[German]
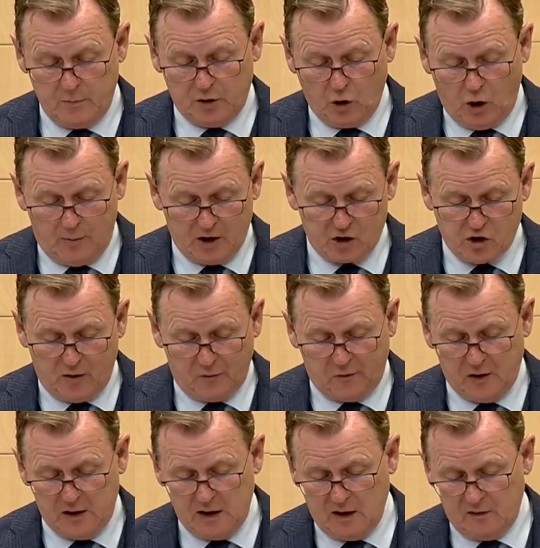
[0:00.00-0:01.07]
Mit Gorbatschow
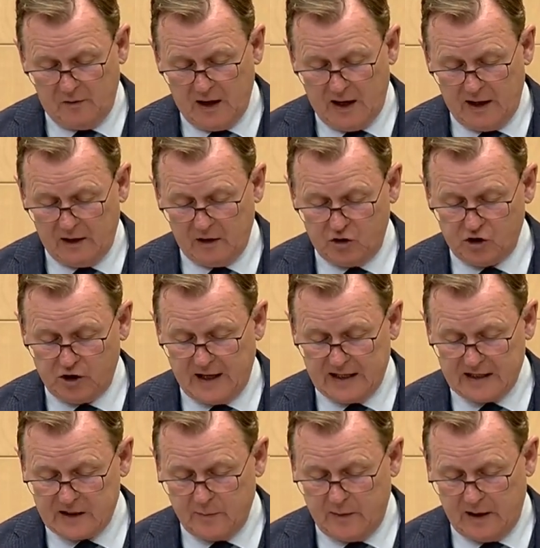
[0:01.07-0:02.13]
verlieren wir einen
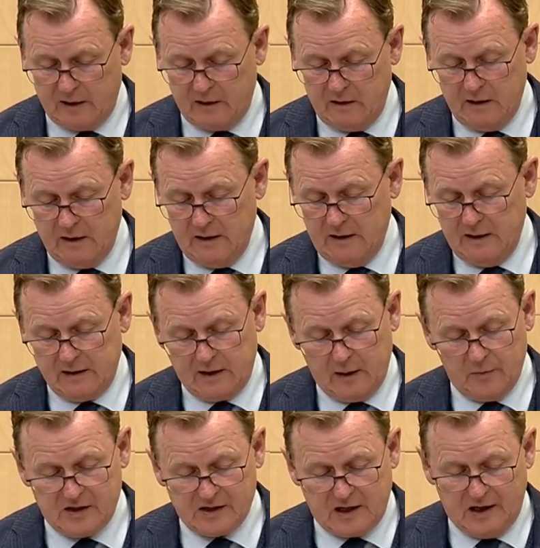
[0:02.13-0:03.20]
Staatsmann,
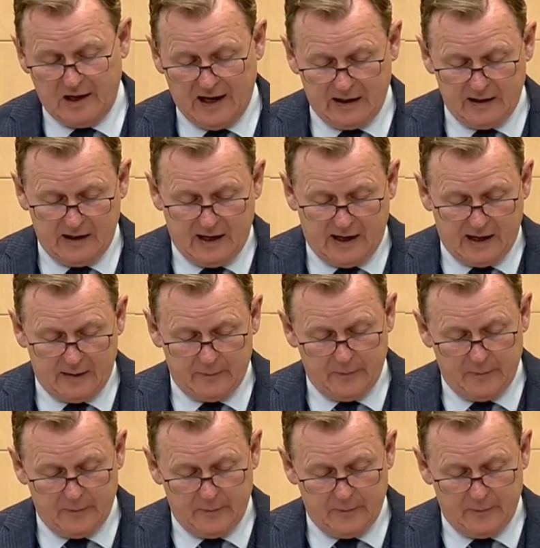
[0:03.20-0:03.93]
dem es gelang,